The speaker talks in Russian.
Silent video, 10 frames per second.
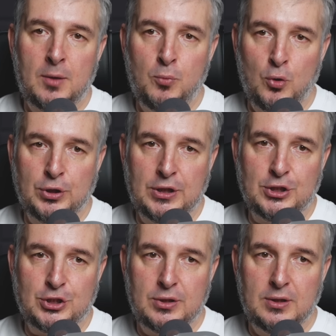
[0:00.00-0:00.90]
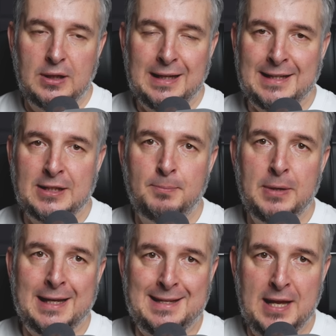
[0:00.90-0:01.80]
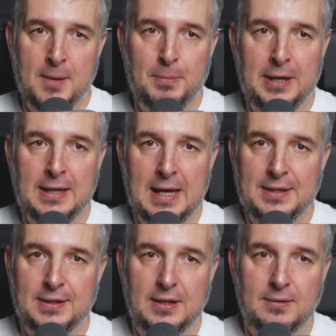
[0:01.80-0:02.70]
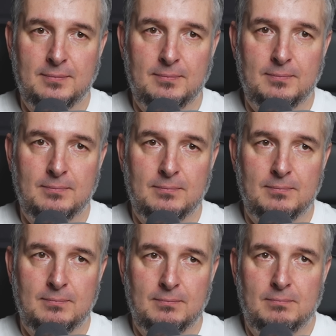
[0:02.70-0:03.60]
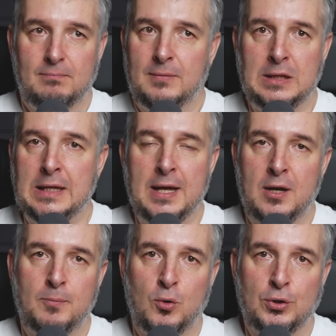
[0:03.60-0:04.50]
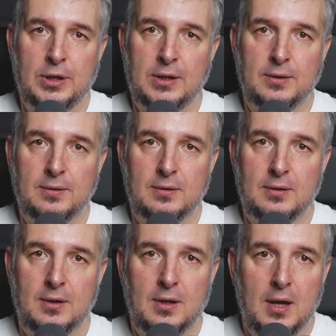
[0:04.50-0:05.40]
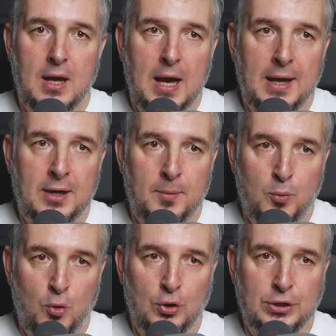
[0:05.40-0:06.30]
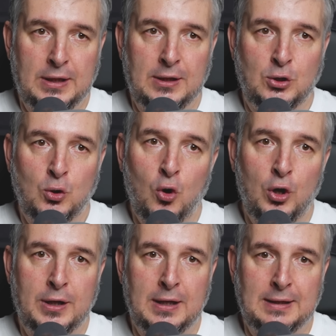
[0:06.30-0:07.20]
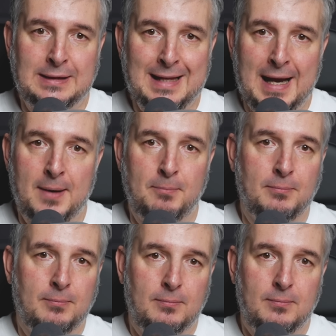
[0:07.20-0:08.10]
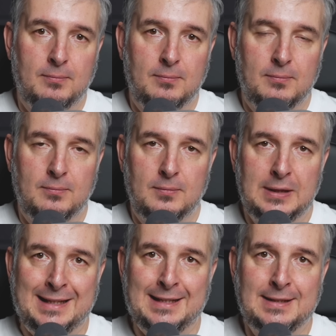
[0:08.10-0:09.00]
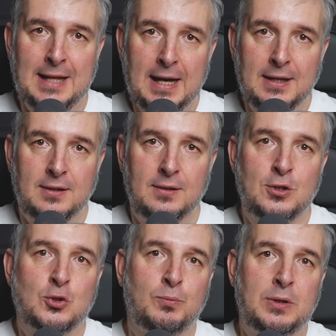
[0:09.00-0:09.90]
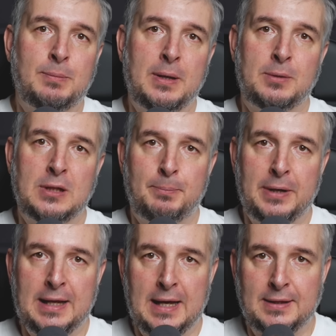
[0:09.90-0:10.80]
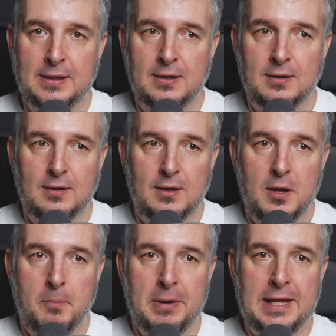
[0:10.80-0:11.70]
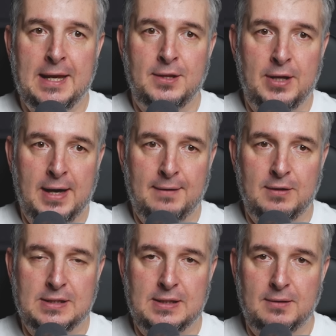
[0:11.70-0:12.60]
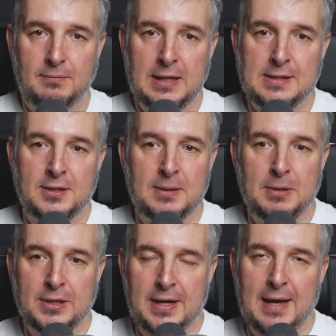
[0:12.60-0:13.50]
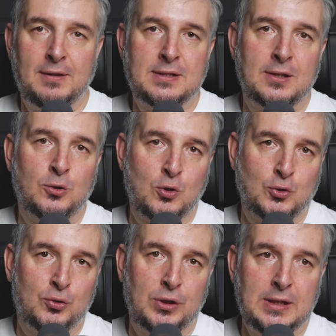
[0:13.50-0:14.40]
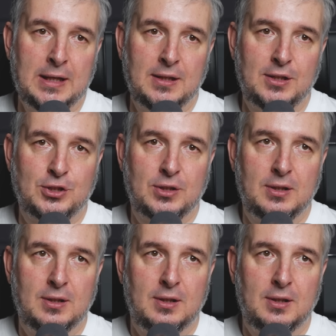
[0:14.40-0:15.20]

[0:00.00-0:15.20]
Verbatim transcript: работаешь и тебе неприятно, не работай. Работай только там и так, чтобы тебе было приятно. Мне нравится. Если тебе нравится то, что ты делаешь,